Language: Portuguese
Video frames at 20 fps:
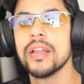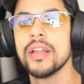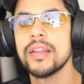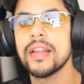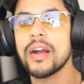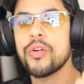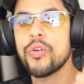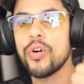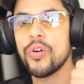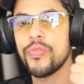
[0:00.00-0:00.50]

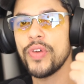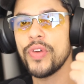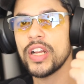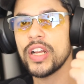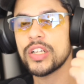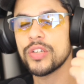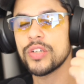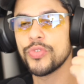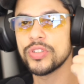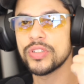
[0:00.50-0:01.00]
na
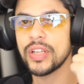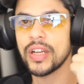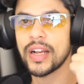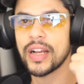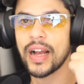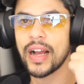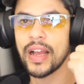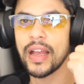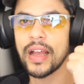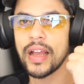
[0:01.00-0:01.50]
Corvette você
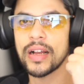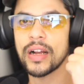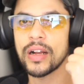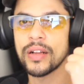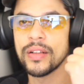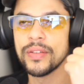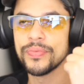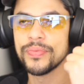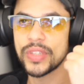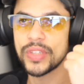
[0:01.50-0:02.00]
carrega
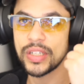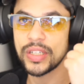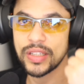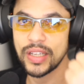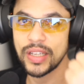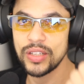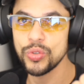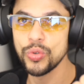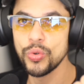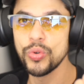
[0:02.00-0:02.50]

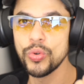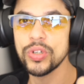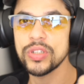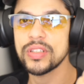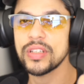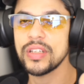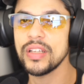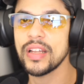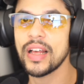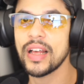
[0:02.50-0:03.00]

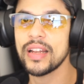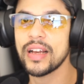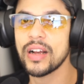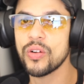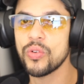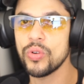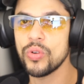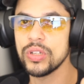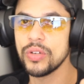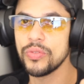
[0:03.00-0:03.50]
32 e na
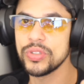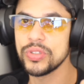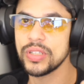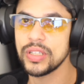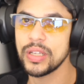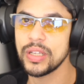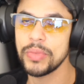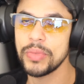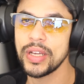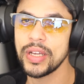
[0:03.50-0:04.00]
Anaconda
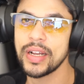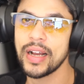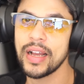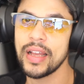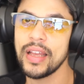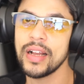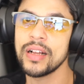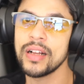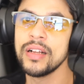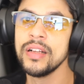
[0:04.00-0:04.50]
você também
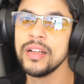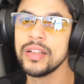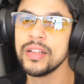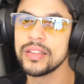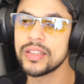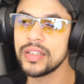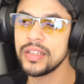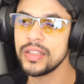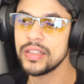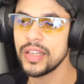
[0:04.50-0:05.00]
carrega
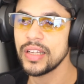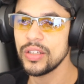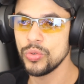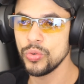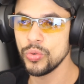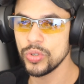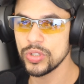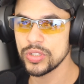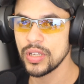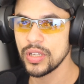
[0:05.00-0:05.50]

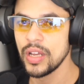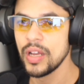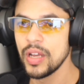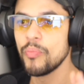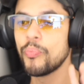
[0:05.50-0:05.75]
32.